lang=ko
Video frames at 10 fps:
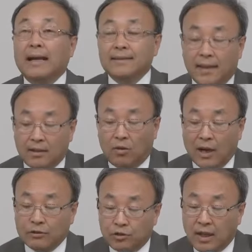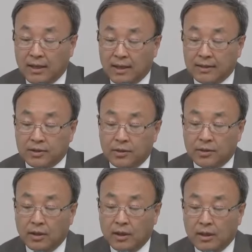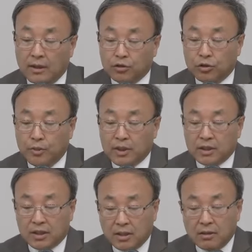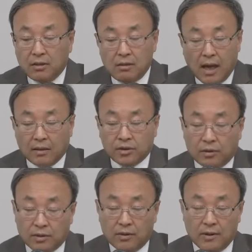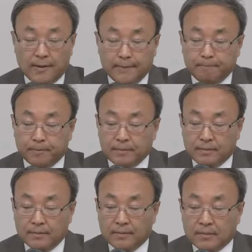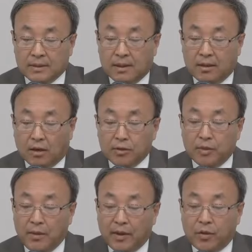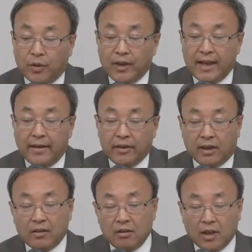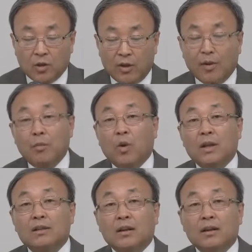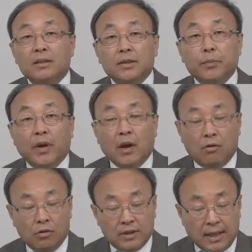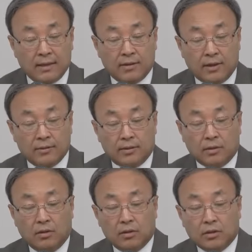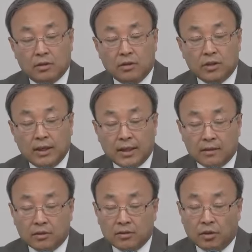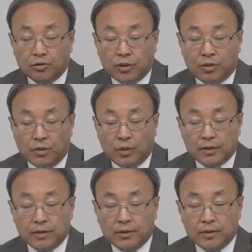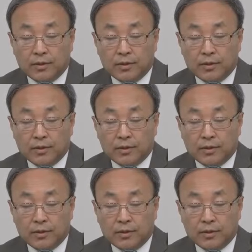한 세대로 간주된다 그랬죠. 주님이 그 씨를 낳으셔서 거듭남의 교리 예언이 그걸 니코데모가 몰랐던 거예요. 시편하고 이사에서 있었던 거. 그것을 제가 전주에 설교했어요.